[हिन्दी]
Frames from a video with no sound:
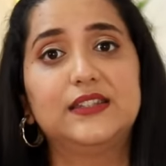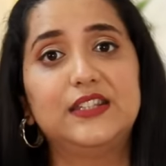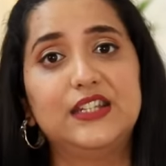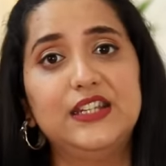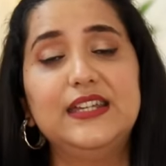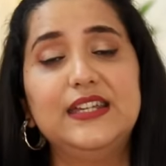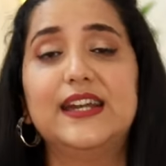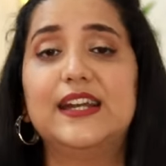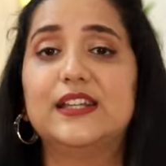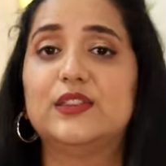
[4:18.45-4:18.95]

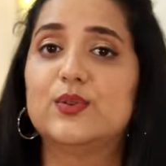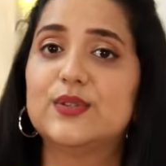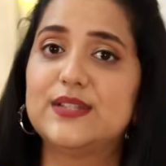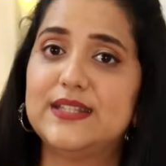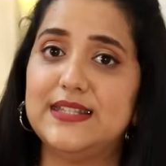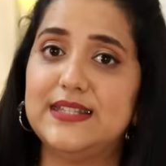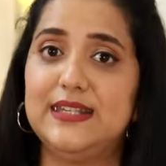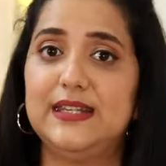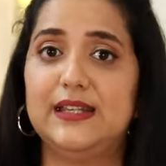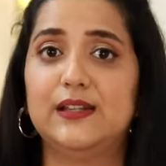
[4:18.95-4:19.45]
थ्री है तो
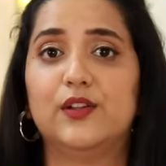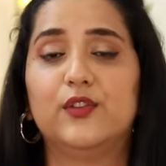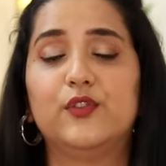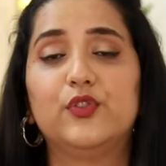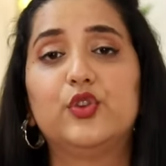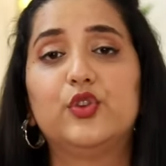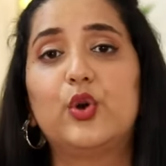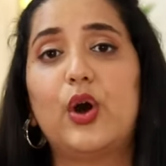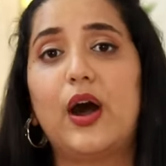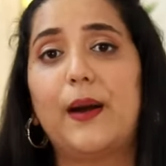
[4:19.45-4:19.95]
सी
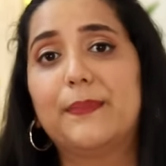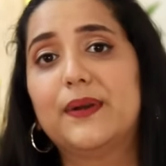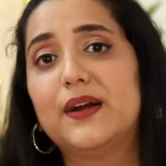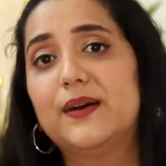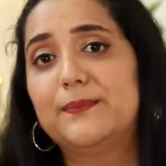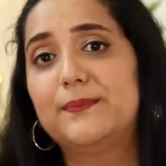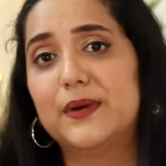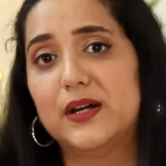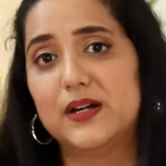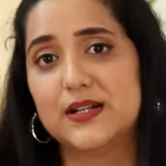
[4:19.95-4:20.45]
तो
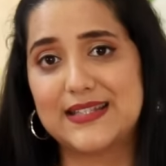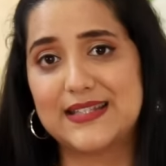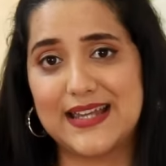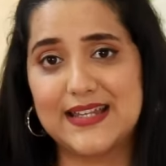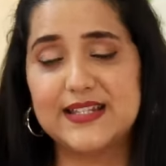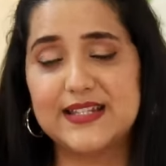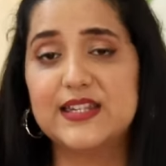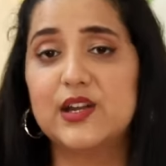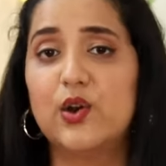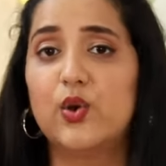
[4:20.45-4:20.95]
आपका
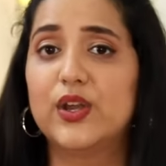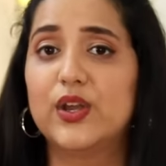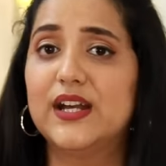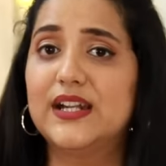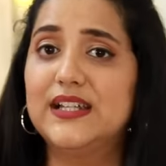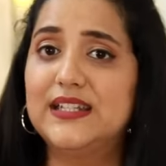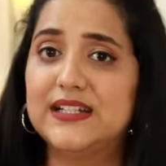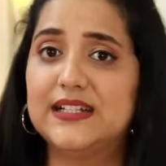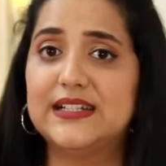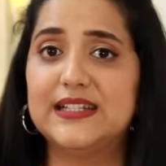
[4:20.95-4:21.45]
साइज़ क्या हो
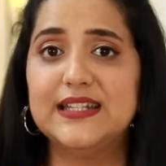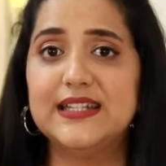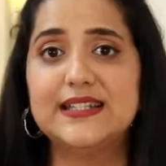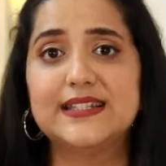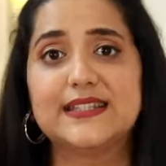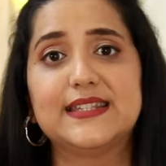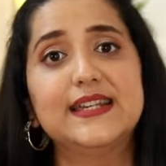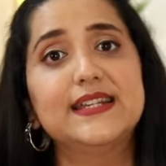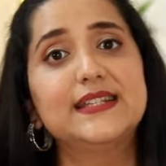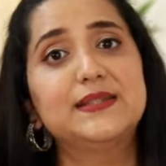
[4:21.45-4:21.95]
गया थर्टी
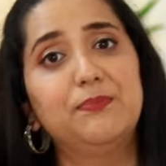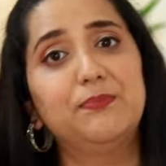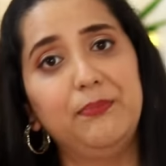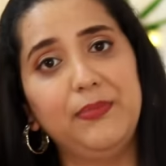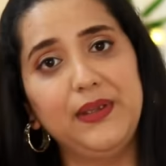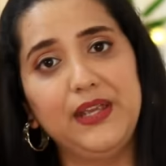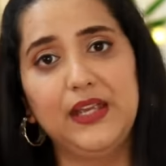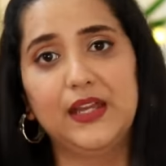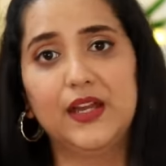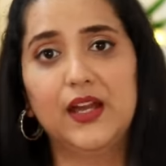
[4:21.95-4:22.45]
सिक्स
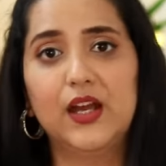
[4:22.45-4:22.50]
बी